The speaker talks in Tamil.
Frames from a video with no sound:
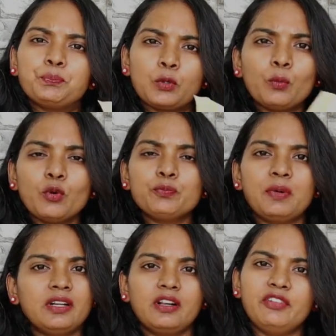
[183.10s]
ப்ரொமோட்
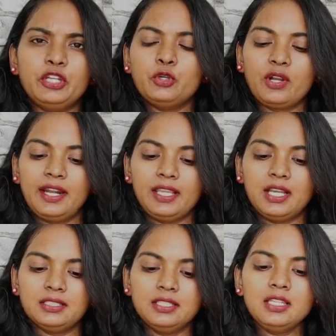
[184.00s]
பண்ணுற வீடியோ
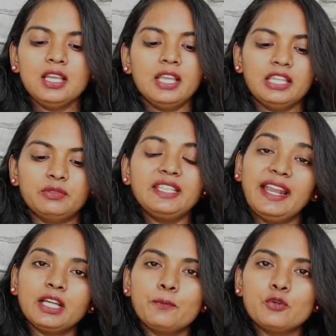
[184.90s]
கிடையாது இது வந்து
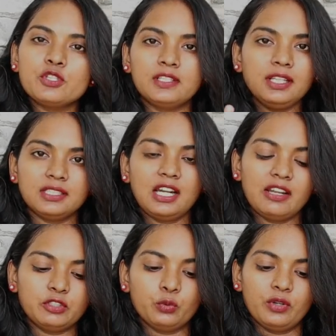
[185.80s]
எனக்கு பிடிச்சிருக்கு அதனால
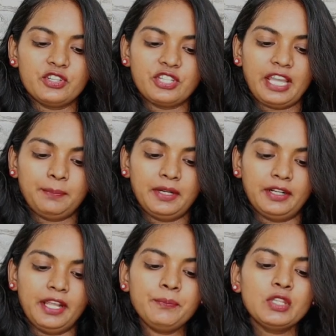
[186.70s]
நான் வந்து உங்களுக்கு ஷேர்
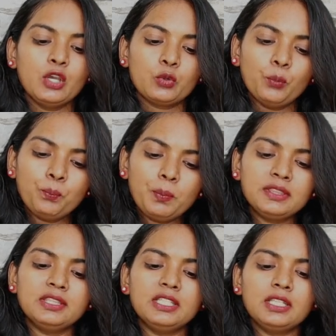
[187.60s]
பண்ணுறேன் ரொம்ப
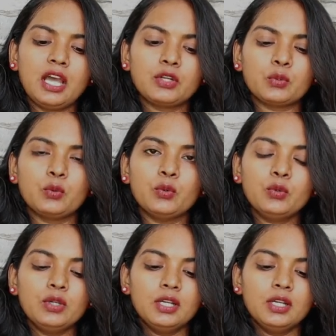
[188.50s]
தின்னாக இருக்கும்